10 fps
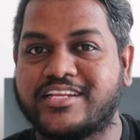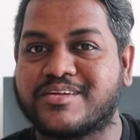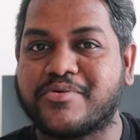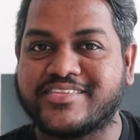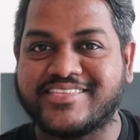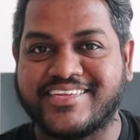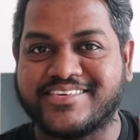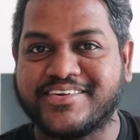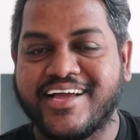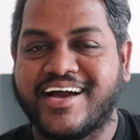சிலருக்கு மட்டும்தான்
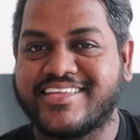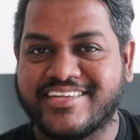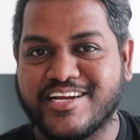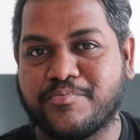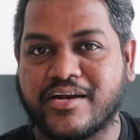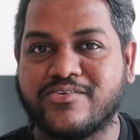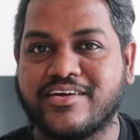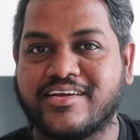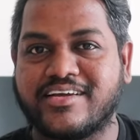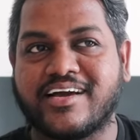தெரியும் அதை க்ரியேட்
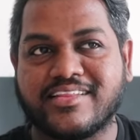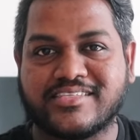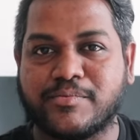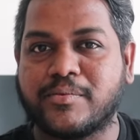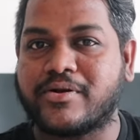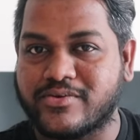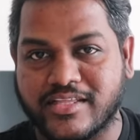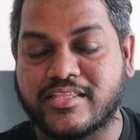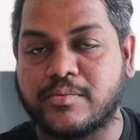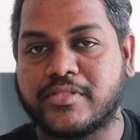பண்ணவங்களுக்கு அதில்
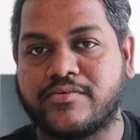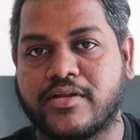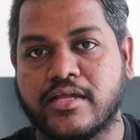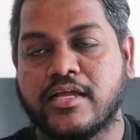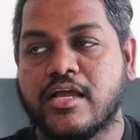சம்மந்தப்பட்டவங்களுக்கு தான் தெரியுமே தவிர